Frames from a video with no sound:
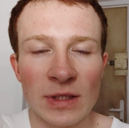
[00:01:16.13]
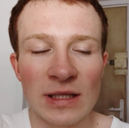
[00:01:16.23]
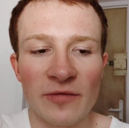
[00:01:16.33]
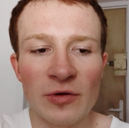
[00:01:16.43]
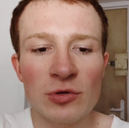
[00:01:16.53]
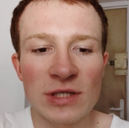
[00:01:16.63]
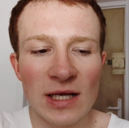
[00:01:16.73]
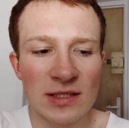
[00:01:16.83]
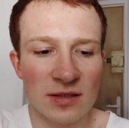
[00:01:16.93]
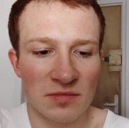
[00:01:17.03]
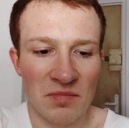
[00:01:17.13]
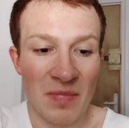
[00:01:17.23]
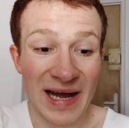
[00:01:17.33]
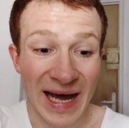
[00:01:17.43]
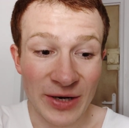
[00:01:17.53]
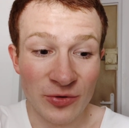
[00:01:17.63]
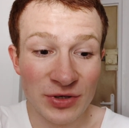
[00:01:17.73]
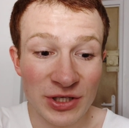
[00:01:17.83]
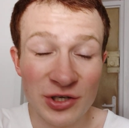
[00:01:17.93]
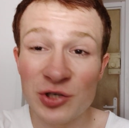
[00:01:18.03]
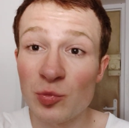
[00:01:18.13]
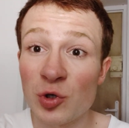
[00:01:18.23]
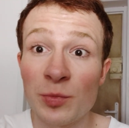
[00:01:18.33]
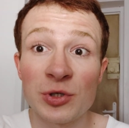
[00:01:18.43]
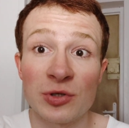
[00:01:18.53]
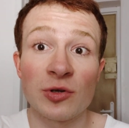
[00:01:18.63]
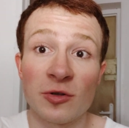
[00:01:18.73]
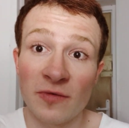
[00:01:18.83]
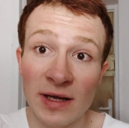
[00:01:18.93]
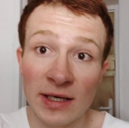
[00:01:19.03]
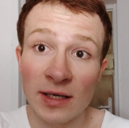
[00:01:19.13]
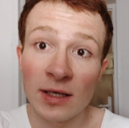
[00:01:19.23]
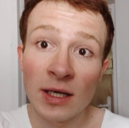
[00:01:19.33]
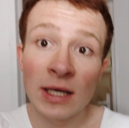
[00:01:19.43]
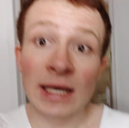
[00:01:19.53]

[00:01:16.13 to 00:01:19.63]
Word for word: dla wielu z nas makaron i ryż muszą być rozgotowane